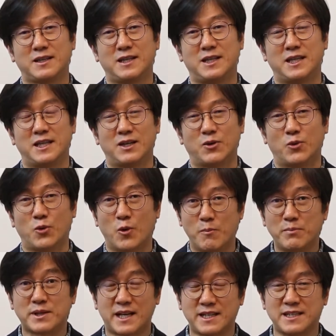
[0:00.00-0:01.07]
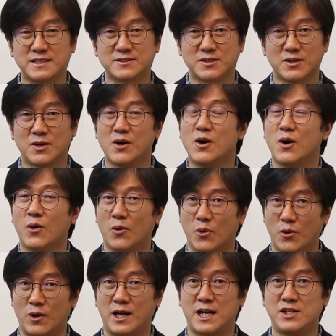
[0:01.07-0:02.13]
이 오프라인에서
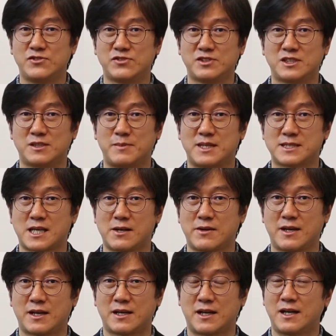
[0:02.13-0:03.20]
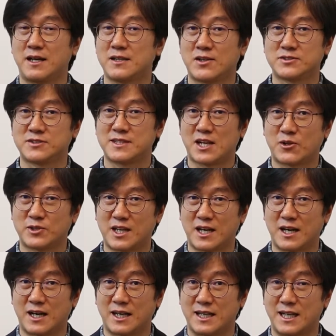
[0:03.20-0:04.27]
온라인 중심의 사회가 형성될
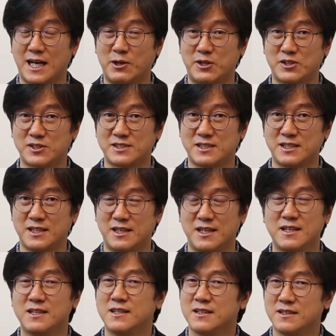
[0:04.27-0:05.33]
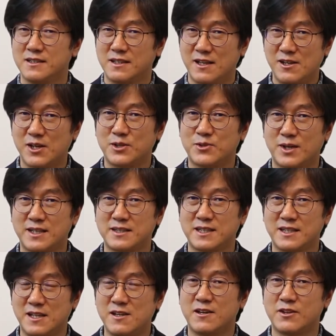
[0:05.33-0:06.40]
거다라고 하는 것이 1년도 안,
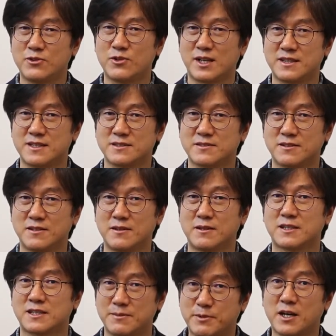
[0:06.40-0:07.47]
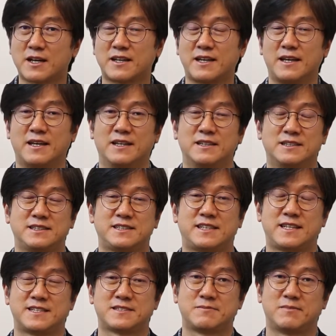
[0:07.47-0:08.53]
1년도 안 돼서 급격하게
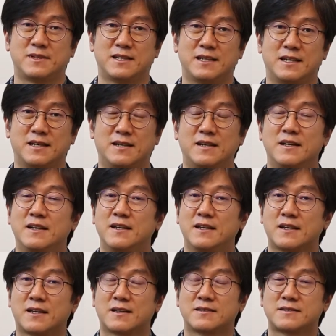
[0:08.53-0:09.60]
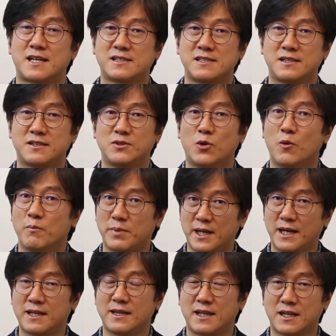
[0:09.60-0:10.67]
진행됐습니다. 그래서 사실은
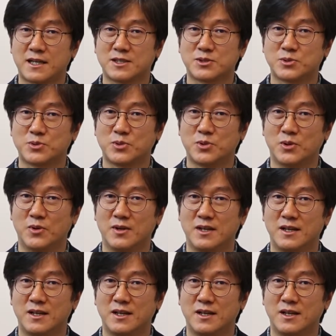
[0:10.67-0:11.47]
오프라인 대학에서도